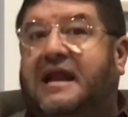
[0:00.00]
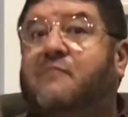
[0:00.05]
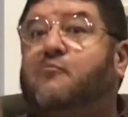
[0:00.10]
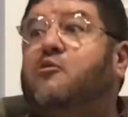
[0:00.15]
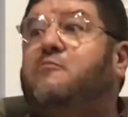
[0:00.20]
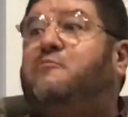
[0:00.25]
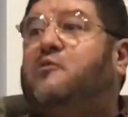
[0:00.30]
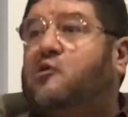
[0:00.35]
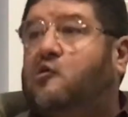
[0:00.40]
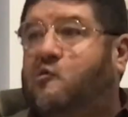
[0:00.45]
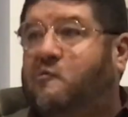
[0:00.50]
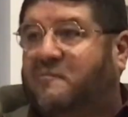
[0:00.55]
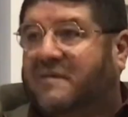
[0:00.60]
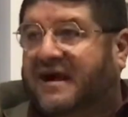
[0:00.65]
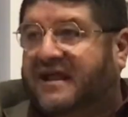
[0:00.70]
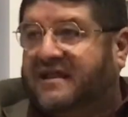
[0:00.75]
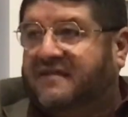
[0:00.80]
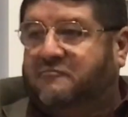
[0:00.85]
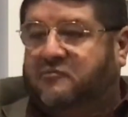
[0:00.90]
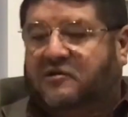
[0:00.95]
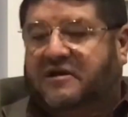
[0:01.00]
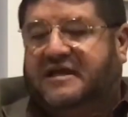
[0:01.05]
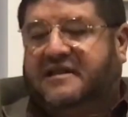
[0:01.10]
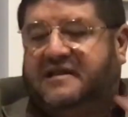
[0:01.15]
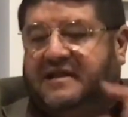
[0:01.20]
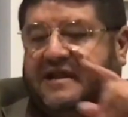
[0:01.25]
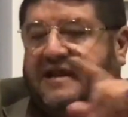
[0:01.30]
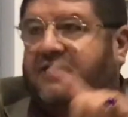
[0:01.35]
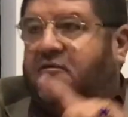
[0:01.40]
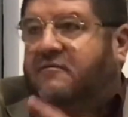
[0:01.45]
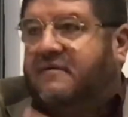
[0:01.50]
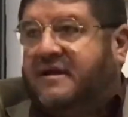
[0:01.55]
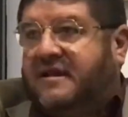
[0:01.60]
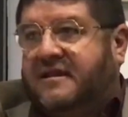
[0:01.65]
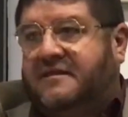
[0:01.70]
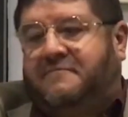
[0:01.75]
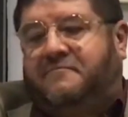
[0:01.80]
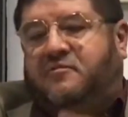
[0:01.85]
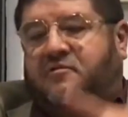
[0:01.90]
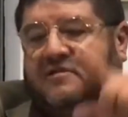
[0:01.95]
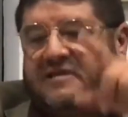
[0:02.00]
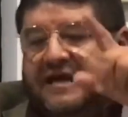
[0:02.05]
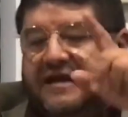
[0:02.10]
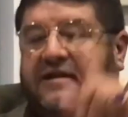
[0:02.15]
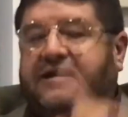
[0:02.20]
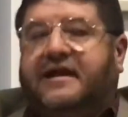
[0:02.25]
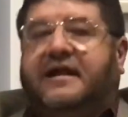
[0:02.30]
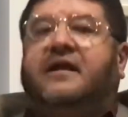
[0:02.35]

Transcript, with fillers: muy preocupadas porque dicen que lo van a deportar,